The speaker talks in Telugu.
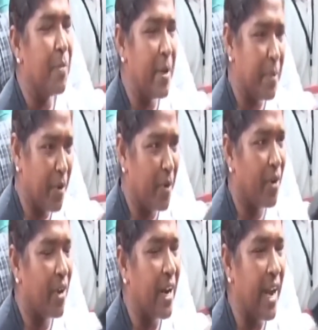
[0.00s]
మేము
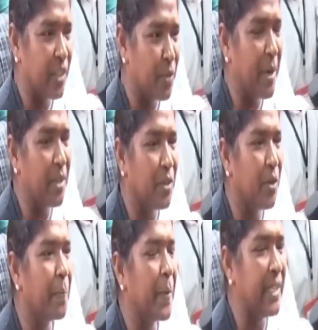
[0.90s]
రైతు బంధు
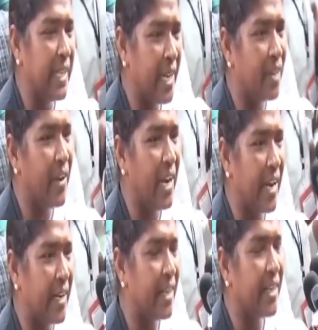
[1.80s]
పదిహేను వేలు
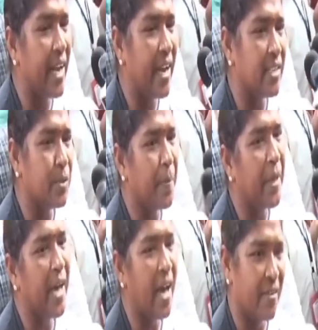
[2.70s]
అంటే టీఆర్ఎస్
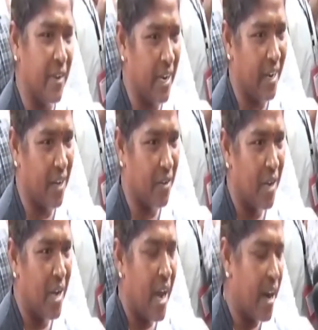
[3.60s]
పదహారు వేలు అన్నారు
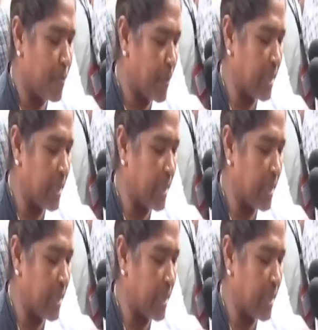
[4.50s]
అంటే